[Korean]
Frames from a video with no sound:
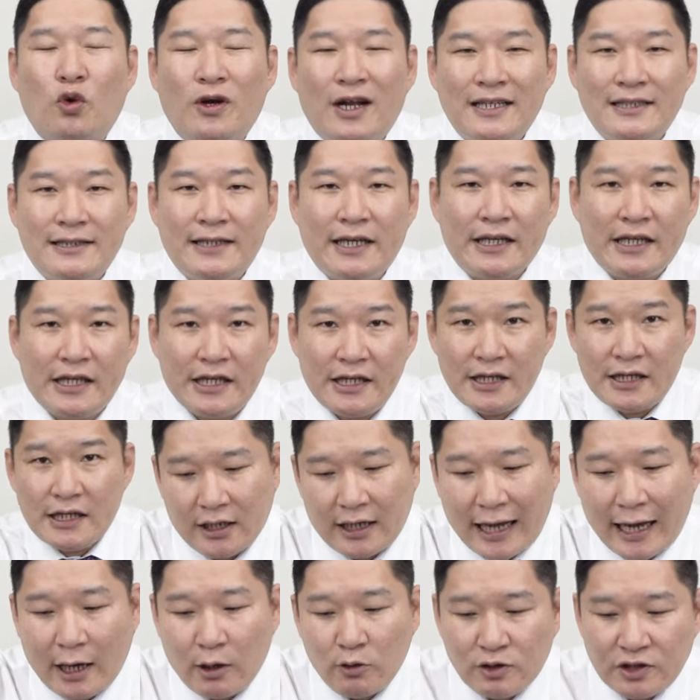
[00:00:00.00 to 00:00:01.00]
노란색이
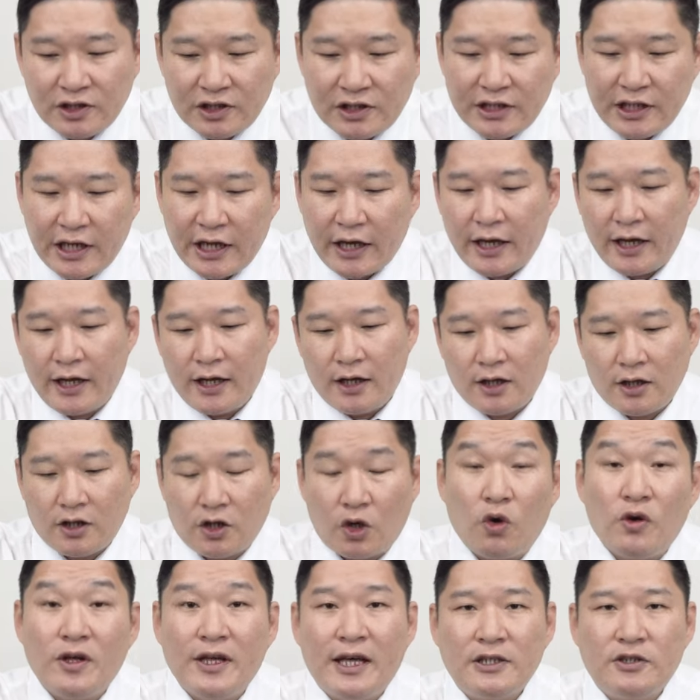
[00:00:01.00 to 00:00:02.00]
하우스의
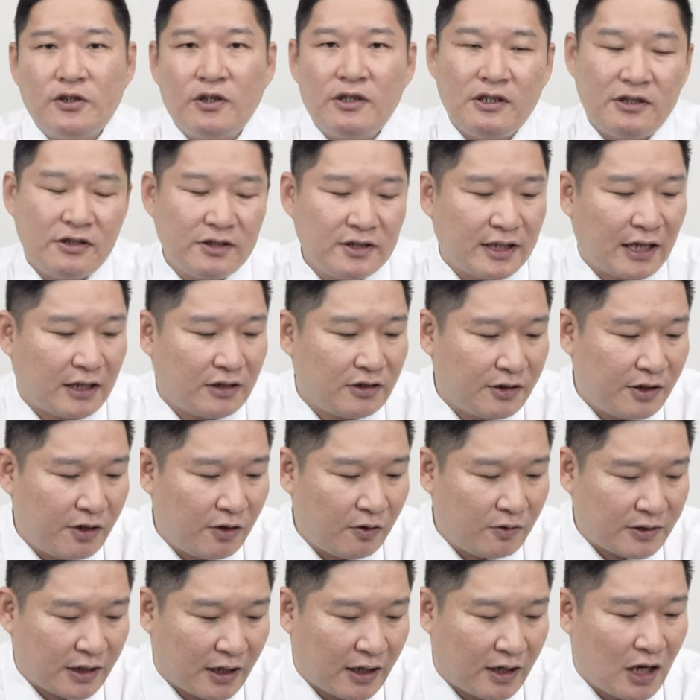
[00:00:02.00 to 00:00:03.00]
경계선을
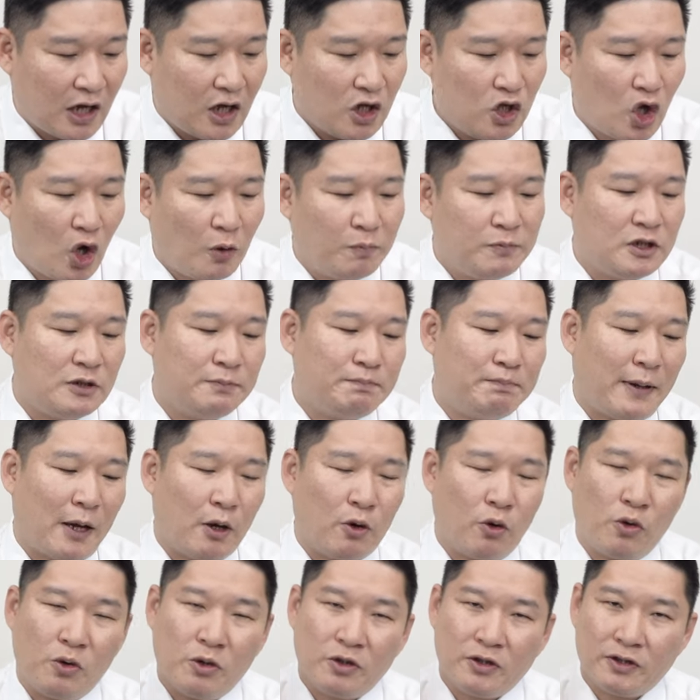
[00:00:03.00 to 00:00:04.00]
뜻하는데요. 자
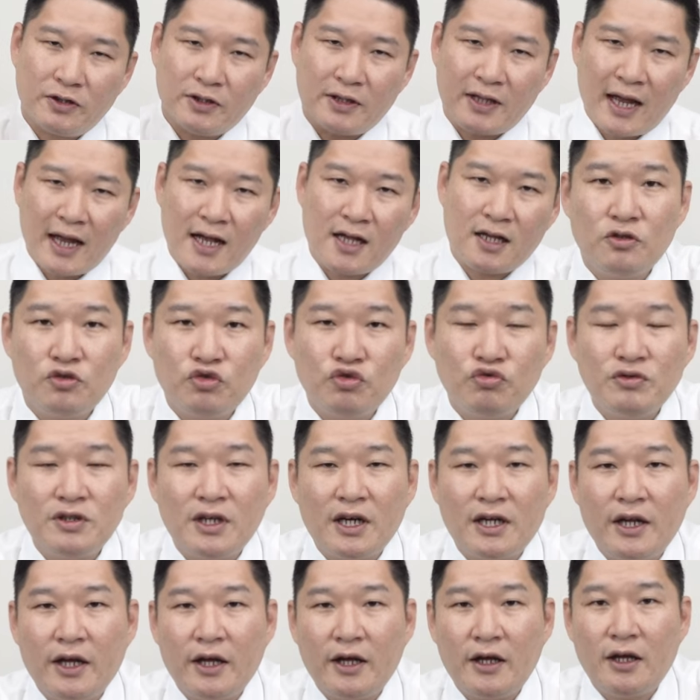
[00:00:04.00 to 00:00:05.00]
옆집하고 딱
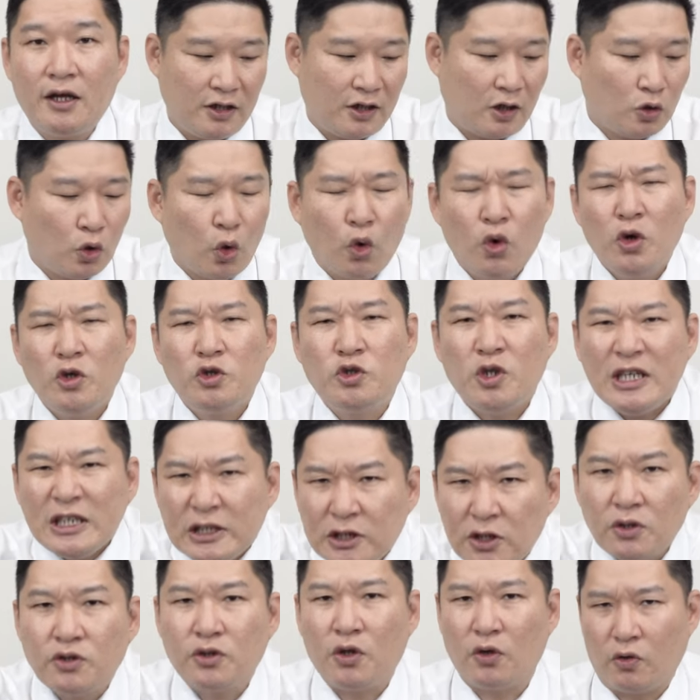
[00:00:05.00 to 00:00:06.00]
중간에 이렇게 놓여져
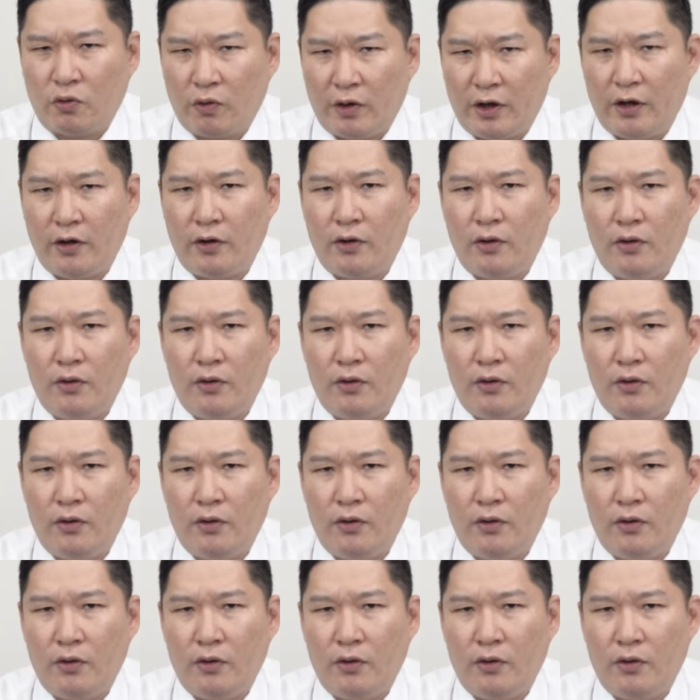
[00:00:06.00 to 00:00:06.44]
있었던 거예요.